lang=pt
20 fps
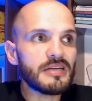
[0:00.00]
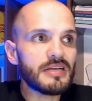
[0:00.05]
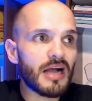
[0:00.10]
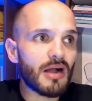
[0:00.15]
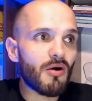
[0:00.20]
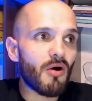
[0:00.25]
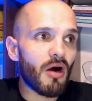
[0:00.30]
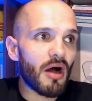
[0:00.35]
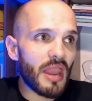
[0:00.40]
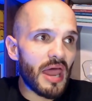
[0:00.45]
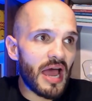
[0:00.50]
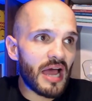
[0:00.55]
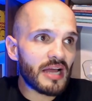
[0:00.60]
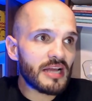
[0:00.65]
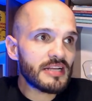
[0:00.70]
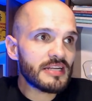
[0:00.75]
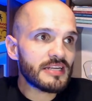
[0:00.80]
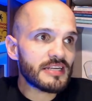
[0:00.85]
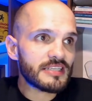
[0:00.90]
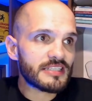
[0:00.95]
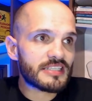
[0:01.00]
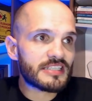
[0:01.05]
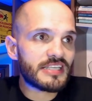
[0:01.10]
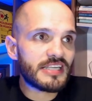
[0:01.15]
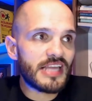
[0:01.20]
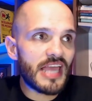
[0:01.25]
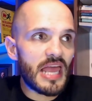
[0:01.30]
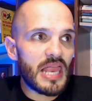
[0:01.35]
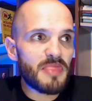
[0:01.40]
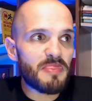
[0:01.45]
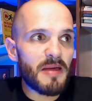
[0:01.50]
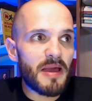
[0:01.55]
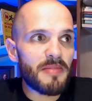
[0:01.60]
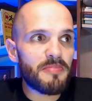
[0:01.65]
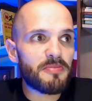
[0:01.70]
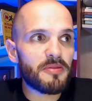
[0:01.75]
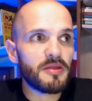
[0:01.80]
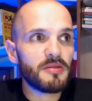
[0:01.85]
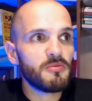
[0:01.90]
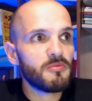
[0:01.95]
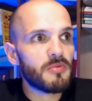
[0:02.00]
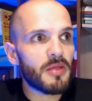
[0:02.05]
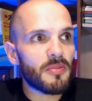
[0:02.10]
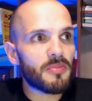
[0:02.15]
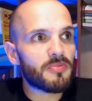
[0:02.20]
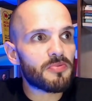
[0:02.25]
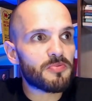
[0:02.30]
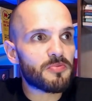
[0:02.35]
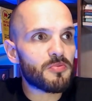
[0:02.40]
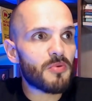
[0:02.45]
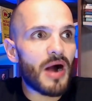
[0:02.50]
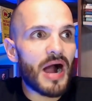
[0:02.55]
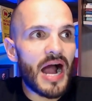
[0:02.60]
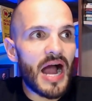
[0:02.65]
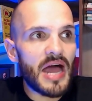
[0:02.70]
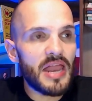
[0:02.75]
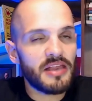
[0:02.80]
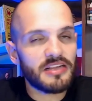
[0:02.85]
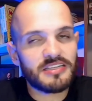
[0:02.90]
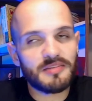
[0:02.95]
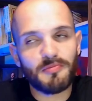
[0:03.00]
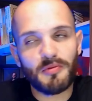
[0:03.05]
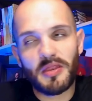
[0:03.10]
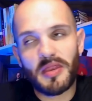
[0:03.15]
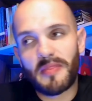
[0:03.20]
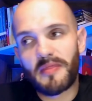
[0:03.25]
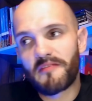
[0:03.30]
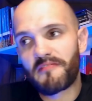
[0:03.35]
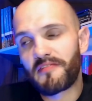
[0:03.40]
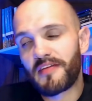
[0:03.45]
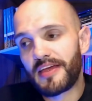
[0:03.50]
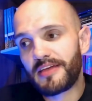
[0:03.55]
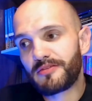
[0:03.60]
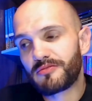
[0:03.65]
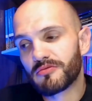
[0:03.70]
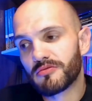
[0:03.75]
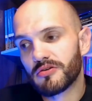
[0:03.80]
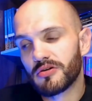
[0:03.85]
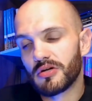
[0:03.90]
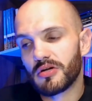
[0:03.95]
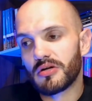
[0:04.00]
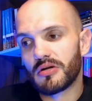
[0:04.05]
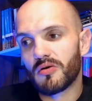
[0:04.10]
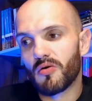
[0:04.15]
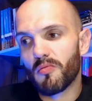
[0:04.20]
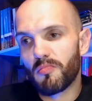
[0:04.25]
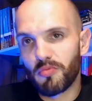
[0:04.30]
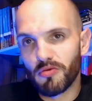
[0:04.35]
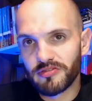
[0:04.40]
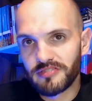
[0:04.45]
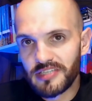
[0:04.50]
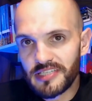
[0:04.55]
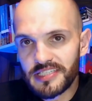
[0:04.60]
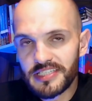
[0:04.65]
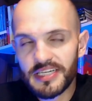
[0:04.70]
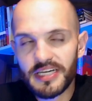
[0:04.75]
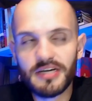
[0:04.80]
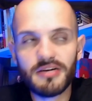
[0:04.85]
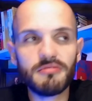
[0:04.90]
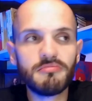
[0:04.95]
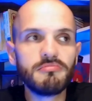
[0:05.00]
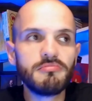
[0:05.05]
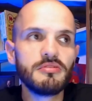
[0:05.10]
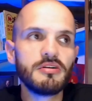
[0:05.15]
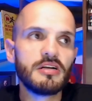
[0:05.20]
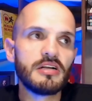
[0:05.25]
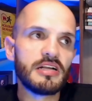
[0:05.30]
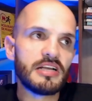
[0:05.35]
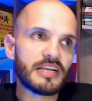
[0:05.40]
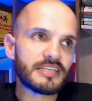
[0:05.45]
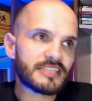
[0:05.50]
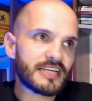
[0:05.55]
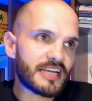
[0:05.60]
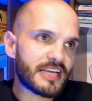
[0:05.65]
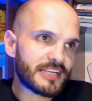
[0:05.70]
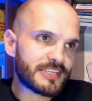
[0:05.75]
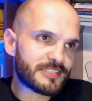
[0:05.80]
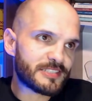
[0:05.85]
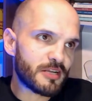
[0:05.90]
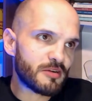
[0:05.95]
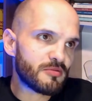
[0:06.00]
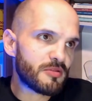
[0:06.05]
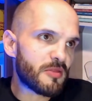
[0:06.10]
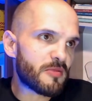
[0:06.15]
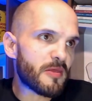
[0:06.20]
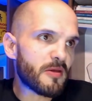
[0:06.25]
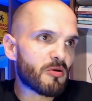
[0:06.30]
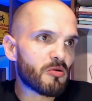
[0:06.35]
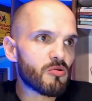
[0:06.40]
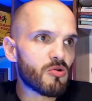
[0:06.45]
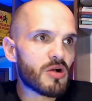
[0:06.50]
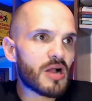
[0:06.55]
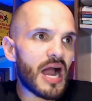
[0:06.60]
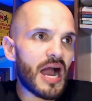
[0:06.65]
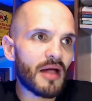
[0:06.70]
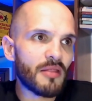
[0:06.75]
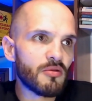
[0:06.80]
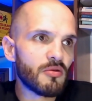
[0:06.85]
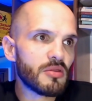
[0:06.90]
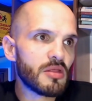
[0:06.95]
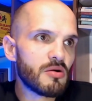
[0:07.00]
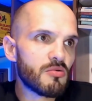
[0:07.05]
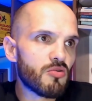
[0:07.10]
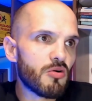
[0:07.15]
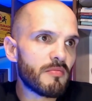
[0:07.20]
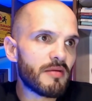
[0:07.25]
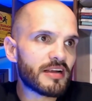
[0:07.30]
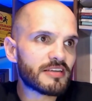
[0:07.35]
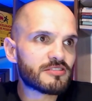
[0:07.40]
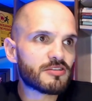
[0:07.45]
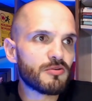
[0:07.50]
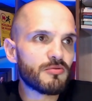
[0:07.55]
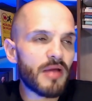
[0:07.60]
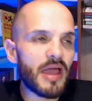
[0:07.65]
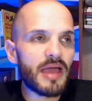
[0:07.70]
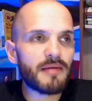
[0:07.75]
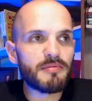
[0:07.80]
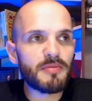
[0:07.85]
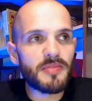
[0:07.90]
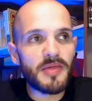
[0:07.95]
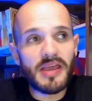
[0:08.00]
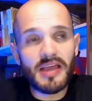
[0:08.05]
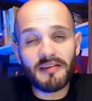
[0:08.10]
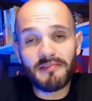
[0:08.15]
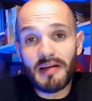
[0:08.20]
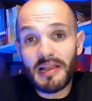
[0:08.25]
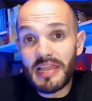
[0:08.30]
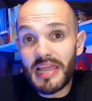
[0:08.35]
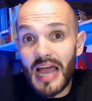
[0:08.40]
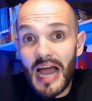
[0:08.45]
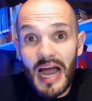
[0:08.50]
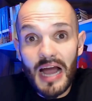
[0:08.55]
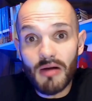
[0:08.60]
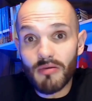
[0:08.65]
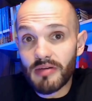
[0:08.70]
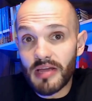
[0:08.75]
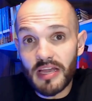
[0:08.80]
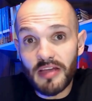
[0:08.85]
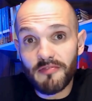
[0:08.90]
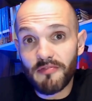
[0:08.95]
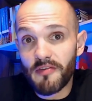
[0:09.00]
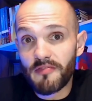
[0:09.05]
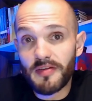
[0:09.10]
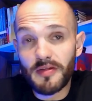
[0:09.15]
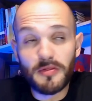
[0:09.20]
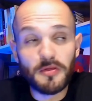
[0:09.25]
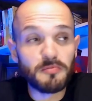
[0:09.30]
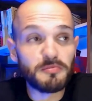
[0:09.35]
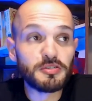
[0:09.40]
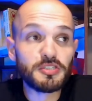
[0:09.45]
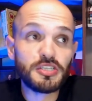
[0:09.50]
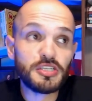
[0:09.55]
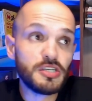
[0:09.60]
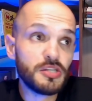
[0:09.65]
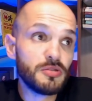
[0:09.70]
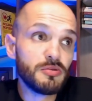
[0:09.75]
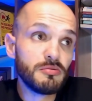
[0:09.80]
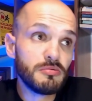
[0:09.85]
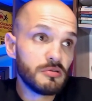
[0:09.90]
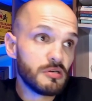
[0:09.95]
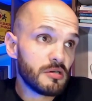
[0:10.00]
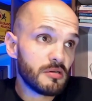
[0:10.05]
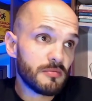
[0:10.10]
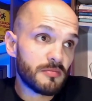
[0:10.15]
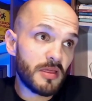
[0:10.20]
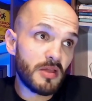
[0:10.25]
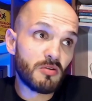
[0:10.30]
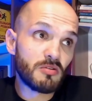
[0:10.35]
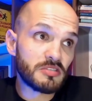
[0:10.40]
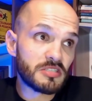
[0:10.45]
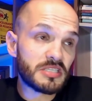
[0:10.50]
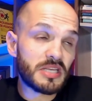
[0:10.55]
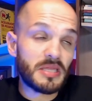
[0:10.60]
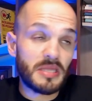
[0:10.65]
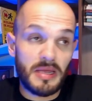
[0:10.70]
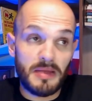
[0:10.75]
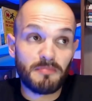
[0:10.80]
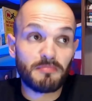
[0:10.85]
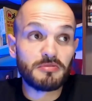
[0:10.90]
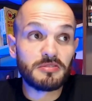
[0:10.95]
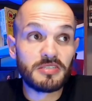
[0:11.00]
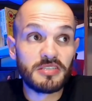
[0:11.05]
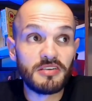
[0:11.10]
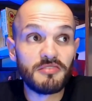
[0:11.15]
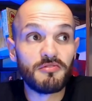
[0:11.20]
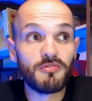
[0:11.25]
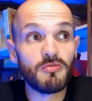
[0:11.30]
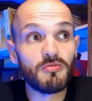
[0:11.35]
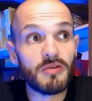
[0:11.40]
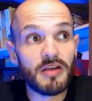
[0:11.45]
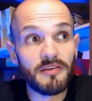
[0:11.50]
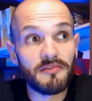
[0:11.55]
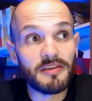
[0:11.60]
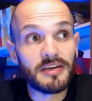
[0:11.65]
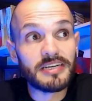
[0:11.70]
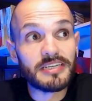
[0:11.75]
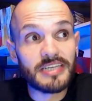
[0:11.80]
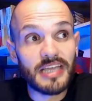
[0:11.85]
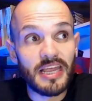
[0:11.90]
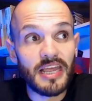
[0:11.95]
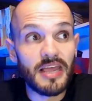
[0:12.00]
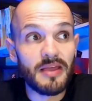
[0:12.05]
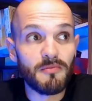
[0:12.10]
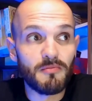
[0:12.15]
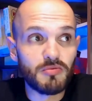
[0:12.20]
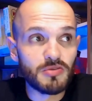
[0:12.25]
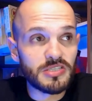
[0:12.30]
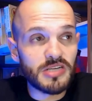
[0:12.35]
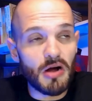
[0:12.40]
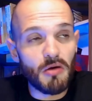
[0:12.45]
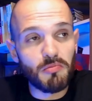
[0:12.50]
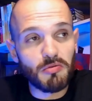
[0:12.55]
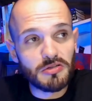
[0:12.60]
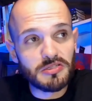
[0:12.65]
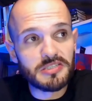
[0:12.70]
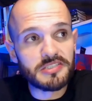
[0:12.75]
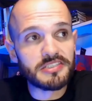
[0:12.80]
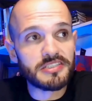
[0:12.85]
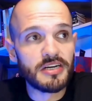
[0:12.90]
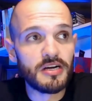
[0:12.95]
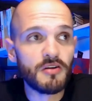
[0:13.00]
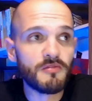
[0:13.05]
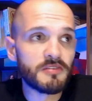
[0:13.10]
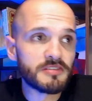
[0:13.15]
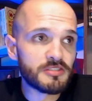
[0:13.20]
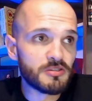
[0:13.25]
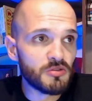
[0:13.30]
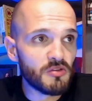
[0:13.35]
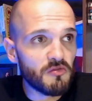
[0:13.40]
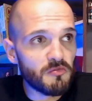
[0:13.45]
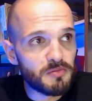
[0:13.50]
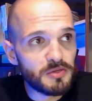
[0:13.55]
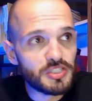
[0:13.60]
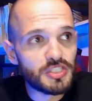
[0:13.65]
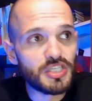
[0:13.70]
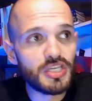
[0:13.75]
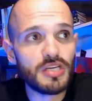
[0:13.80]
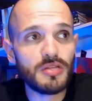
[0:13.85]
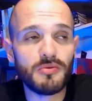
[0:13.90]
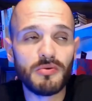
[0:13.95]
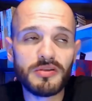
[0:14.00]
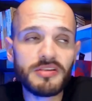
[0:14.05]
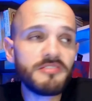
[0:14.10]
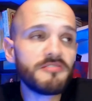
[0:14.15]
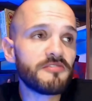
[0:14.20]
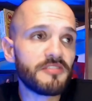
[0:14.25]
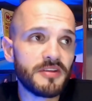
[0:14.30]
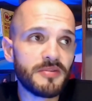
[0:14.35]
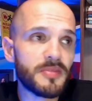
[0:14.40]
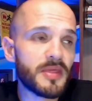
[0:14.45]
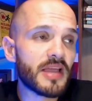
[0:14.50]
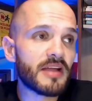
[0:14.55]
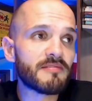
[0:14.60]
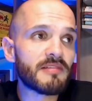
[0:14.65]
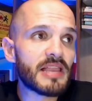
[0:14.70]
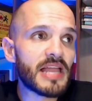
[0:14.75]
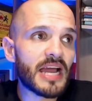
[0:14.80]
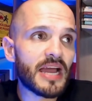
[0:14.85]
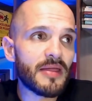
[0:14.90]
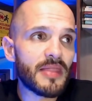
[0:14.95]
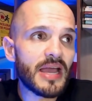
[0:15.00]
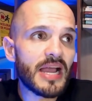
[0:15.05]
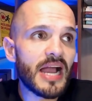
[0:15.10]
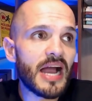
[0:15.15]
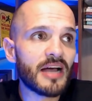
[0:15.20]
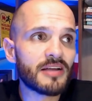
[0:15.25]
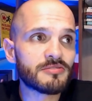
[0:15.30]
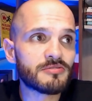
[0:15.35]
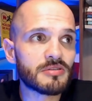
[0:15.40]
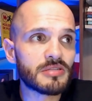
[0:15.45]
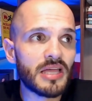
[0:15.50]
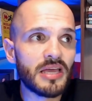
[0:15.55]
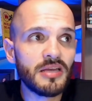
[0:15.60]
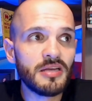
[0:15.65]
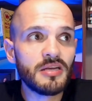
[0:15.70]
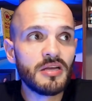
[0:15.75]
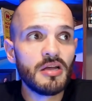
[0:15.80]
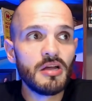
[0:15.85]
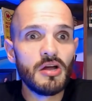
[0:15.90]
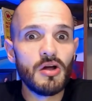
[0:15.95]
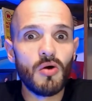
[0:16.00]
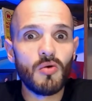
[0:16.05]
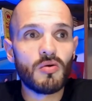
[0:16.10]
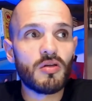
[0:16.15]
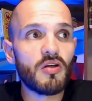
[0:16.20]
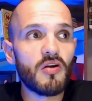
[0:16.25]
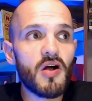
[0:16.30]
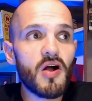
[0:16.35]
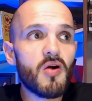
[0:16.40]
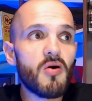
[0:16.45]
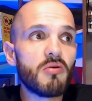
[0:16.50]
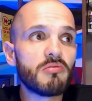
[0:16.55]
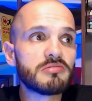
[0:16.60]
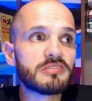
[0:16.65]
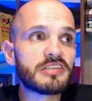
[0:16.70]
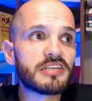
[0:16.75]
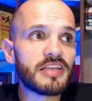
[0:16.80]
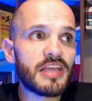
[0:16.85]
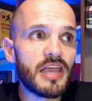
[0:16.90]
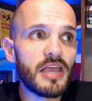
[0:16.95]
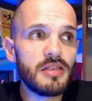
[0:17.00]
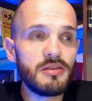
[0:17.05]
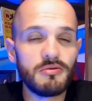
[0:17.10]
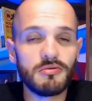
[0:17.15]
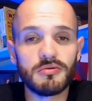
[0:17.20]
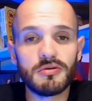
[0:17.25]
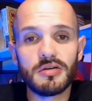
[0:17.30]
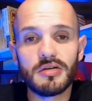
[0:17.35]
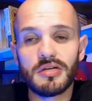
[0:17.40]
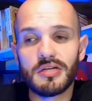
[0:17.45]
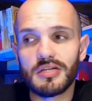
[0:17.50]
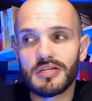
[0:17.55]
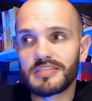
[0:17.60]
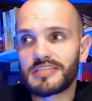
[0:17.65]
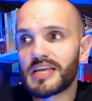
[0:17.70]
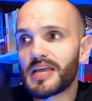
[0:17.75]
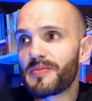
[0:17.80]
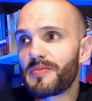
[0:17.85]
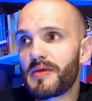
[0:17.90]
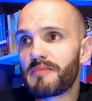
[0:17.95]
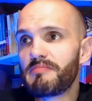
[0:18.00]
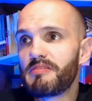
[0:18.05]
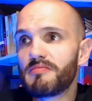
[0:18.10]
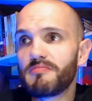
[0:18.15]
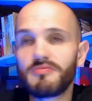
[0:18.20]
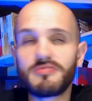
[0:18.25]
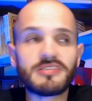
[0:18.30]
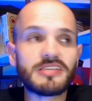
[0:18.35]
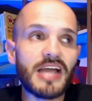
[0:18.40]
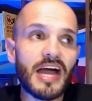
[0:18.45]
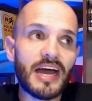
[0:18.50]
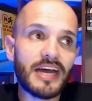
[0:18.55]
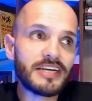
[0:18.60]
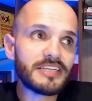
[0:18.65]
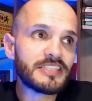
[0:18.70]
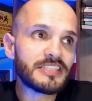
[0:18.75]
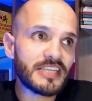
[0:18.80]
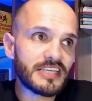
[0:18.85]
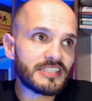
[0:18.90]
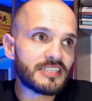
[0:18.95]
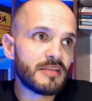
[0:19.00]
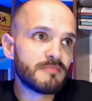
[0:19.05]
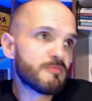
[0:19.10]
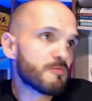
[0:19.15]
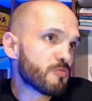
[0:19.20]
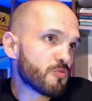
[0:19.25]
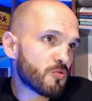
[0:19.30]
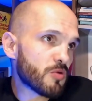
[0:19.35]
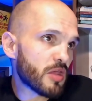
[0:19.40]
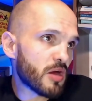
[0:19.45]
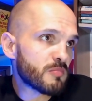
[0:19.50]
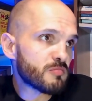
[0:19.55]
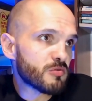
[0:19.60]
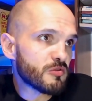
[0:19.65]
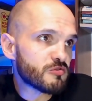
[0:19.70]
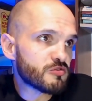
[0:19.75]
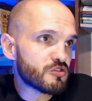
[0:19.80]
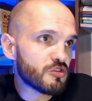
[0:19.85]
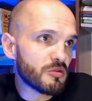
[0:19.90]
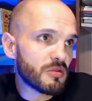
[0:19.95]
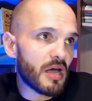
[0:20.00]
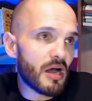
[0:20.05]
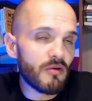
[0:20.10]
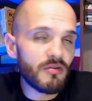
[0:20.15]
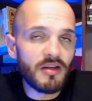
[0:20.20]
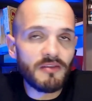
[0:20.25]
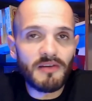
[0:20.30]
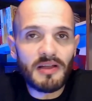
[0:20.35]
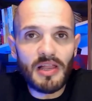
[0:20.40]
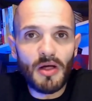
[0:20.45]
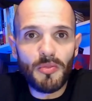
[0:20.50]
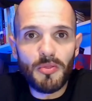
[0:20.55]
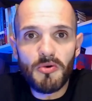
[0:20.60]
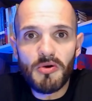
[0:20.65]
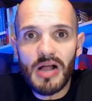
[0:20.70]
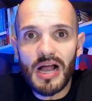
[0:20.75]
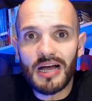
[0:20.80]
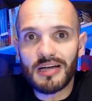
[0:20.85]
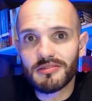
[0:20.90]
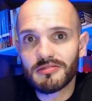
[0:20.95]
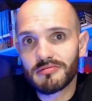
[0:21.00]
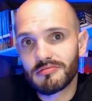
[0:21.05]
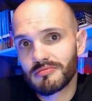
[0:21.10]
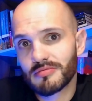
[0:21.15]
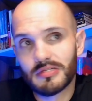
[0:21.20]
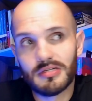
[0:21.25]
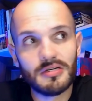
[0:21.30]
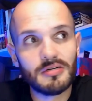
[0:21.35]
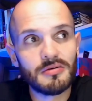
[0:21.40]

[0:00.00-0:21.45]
Agora, se ele está entrando na tua área, você poderia ter feito oposição, essa questão de ter colocado ou não comércio web, tem que avaliar o que, que foi feito o pedido tem coisas que não é possível reverter, buscar oposição, fazer um novo pedido, enfim, tem que avaliar cada caso, né? O que eu aconselho, você que tem mimos e artes, é sempre procurar um profissional e avaliar o teu caso,